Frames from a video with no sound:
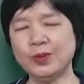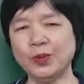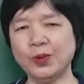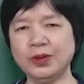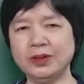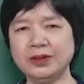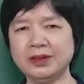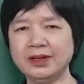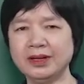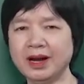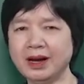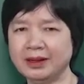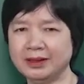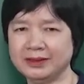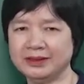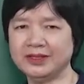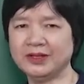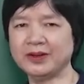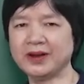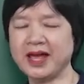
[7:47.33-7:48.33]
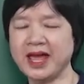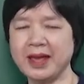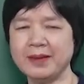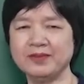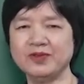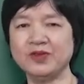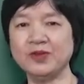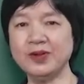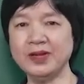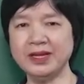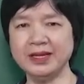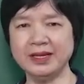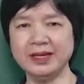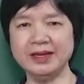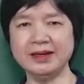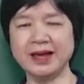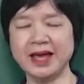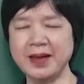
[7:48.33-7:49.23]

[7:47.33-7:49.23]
muốn gợi cho các em suy nghĩ,